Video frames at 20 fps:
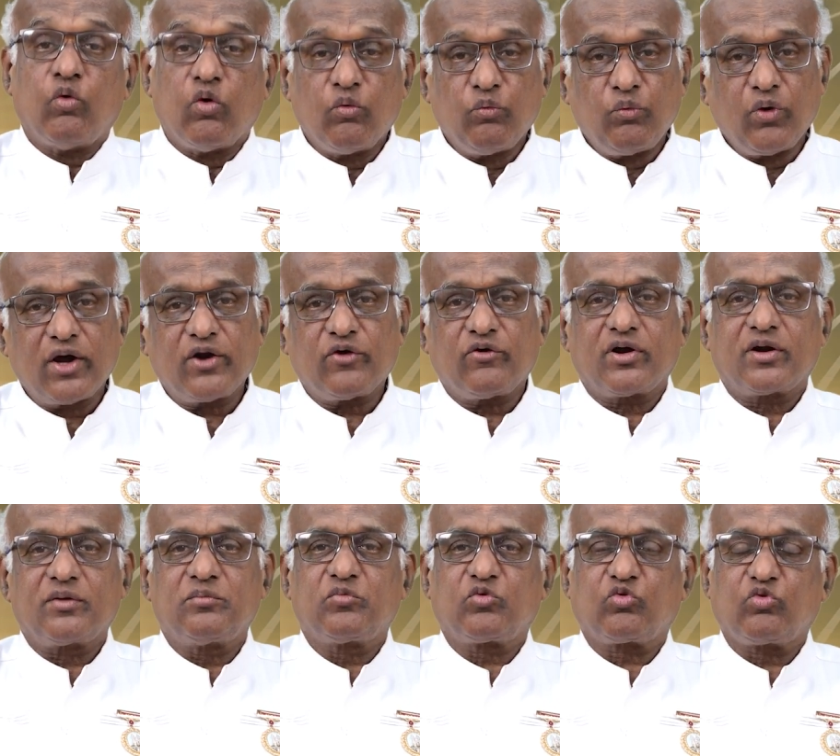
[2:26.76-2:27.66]

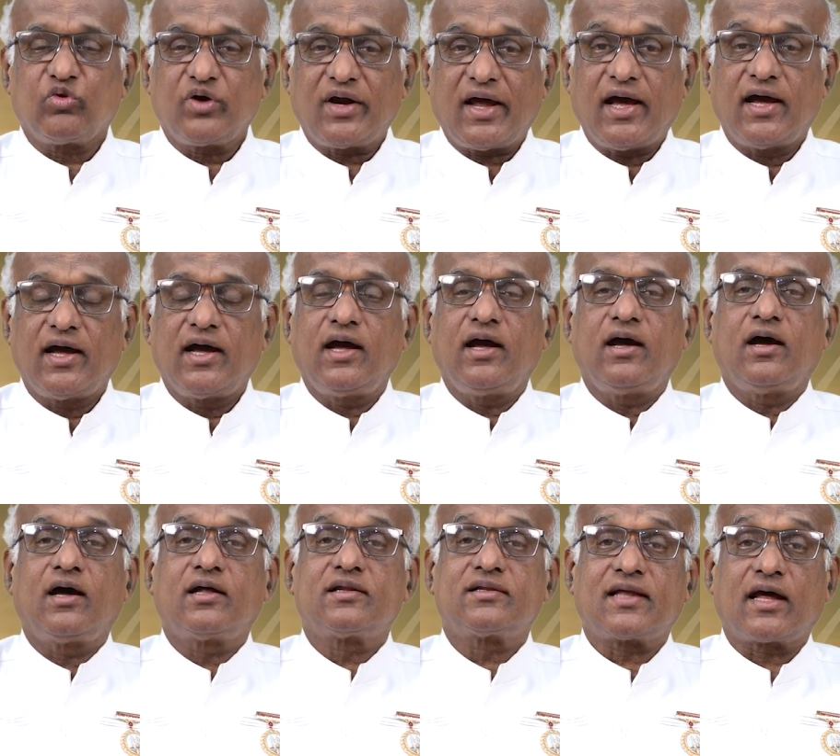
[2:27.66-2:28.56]
ஒவ்வொருவரும் கூட
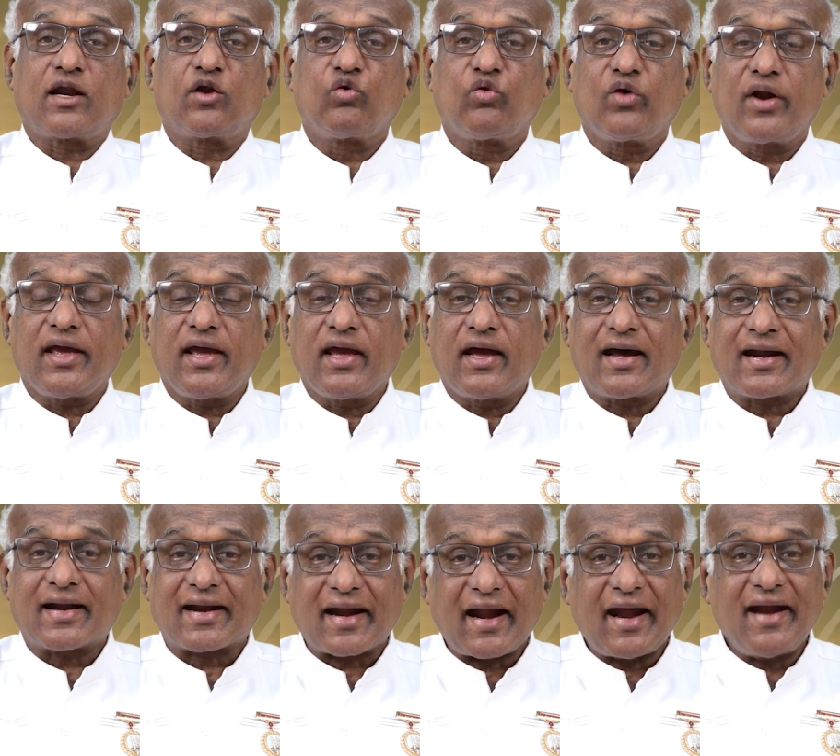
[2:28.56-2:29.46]
தன்னுடைய
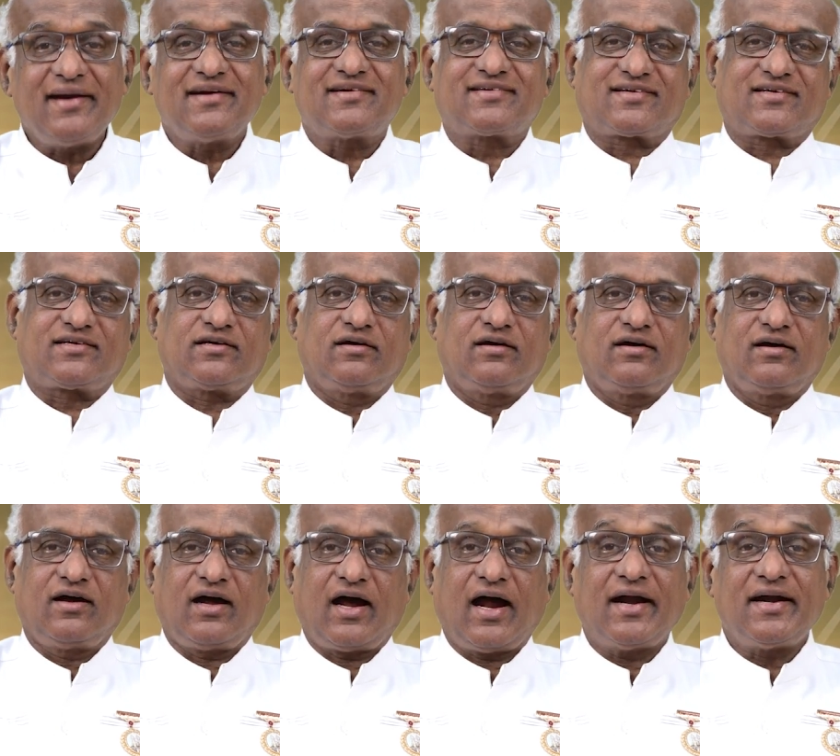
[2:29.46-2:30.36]
ரைட்ஸ்
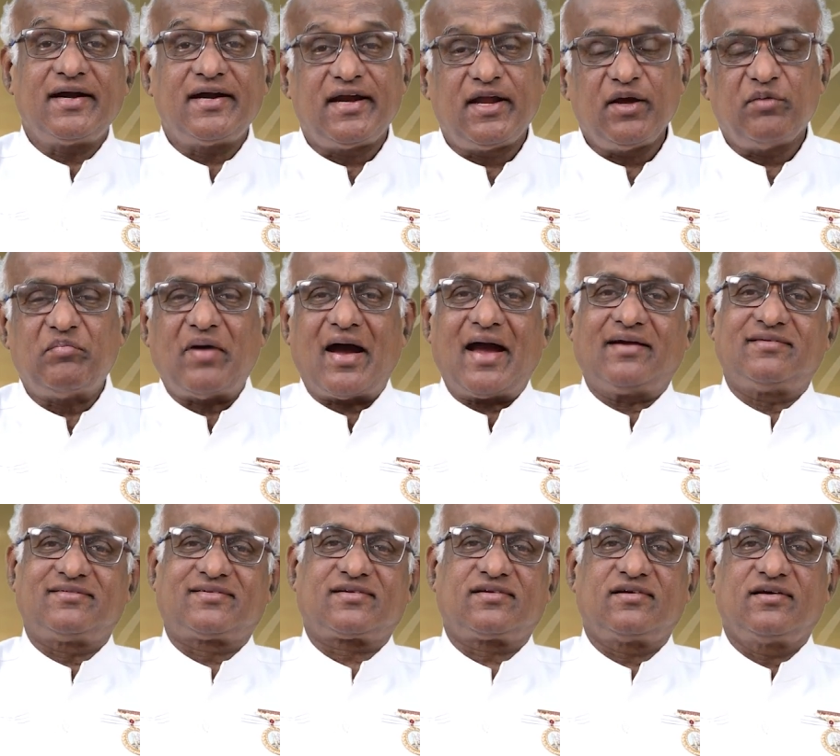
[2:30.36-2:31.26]
அண்ட்
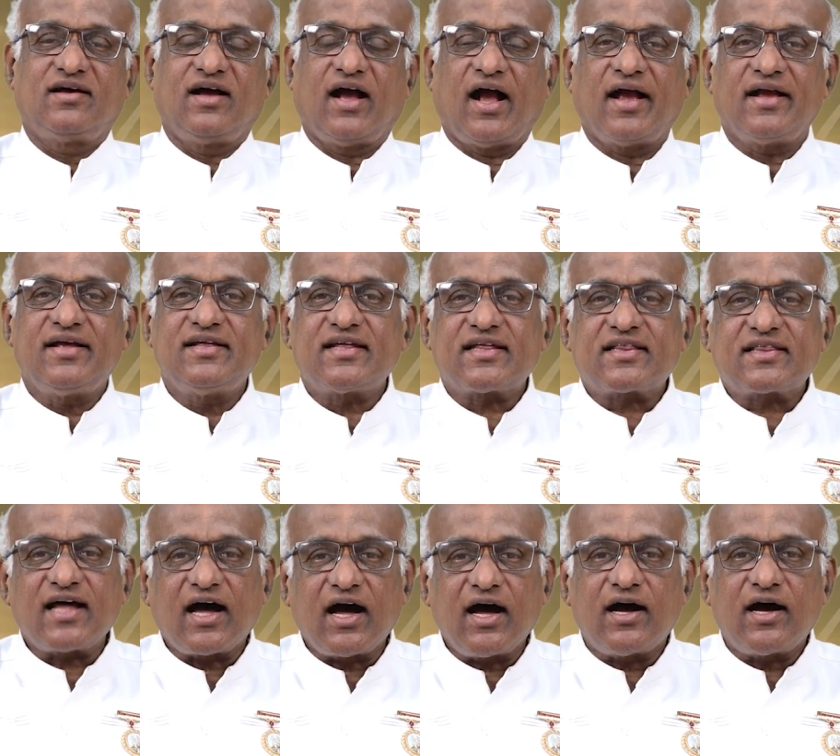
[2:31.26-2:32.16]
டிமாண்ட்ஸ்
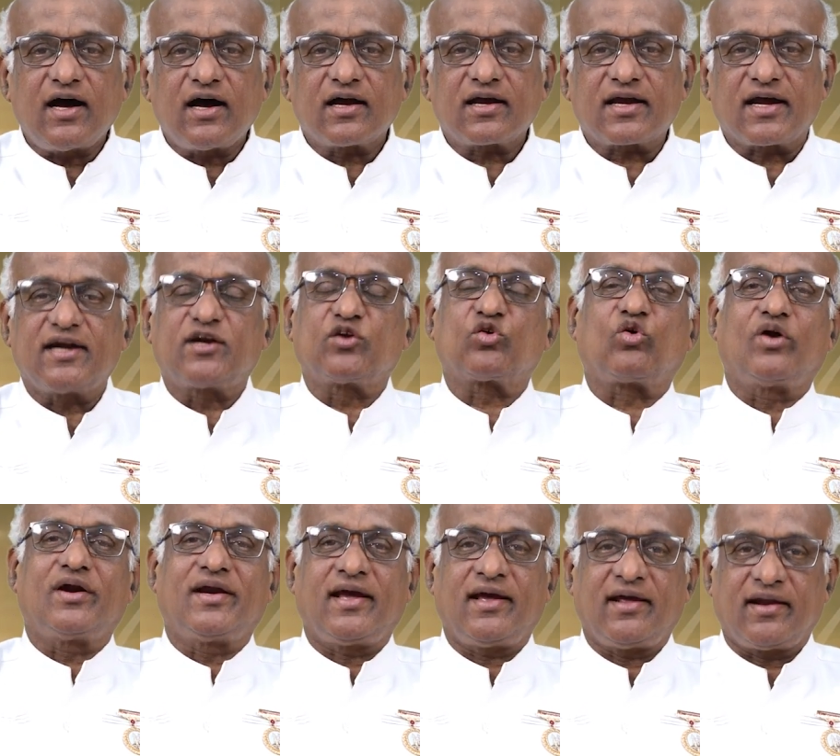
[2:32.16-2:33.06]
இதைத்தான்
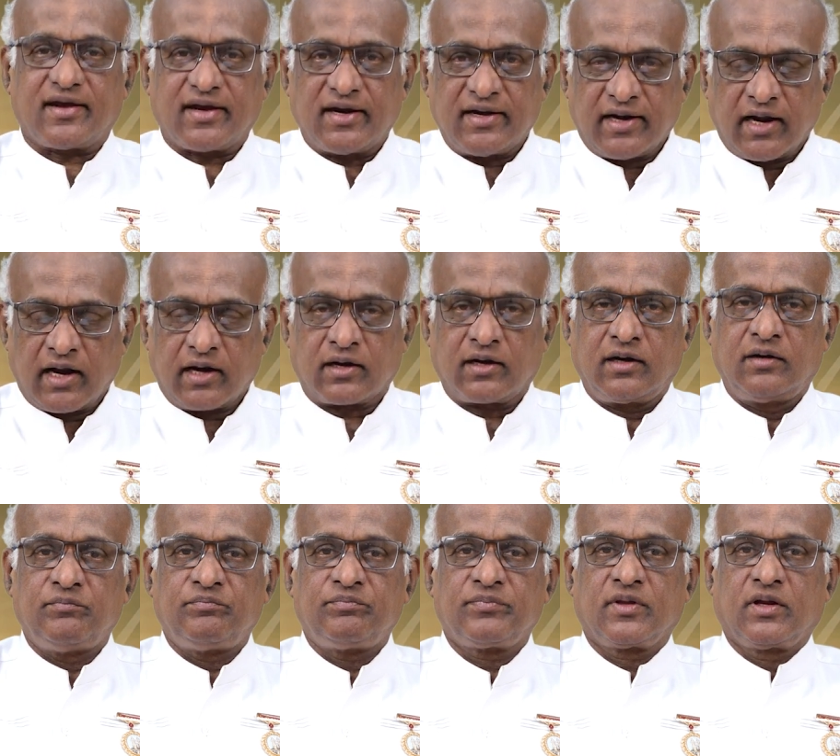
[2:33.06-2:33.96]
கேட்டுக்கொண்டே இருக்கின்றார்கள்
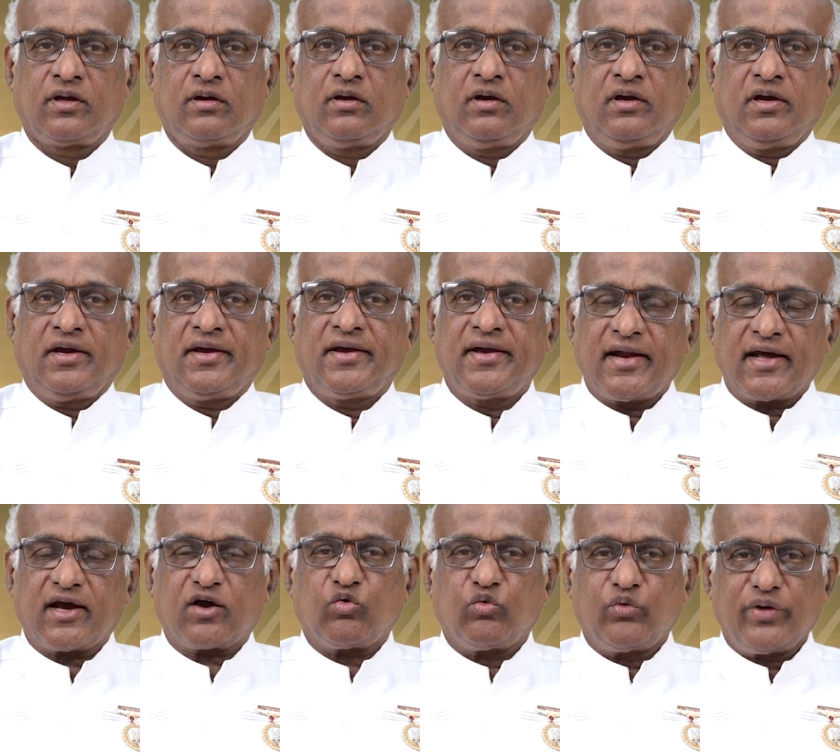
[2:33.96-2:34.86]

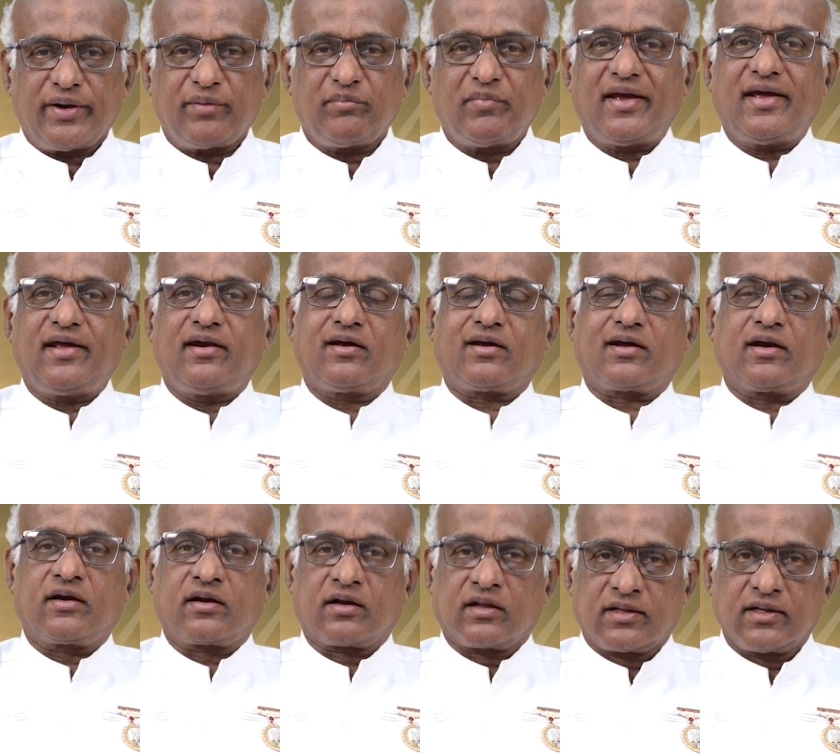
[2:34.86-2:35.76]
எனக்கு உரிமை
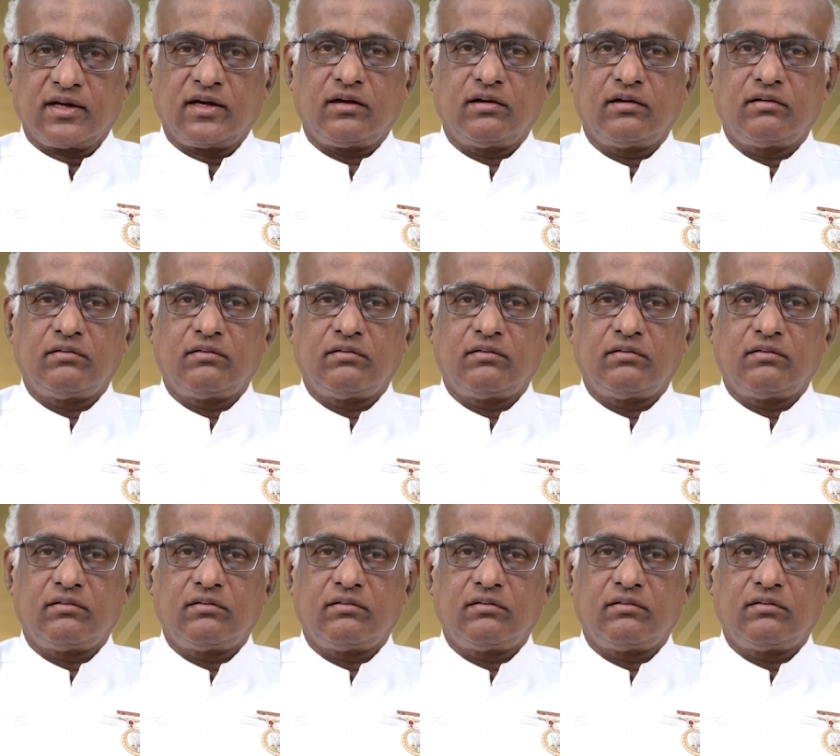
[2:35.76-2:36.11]
இருக்கின்றது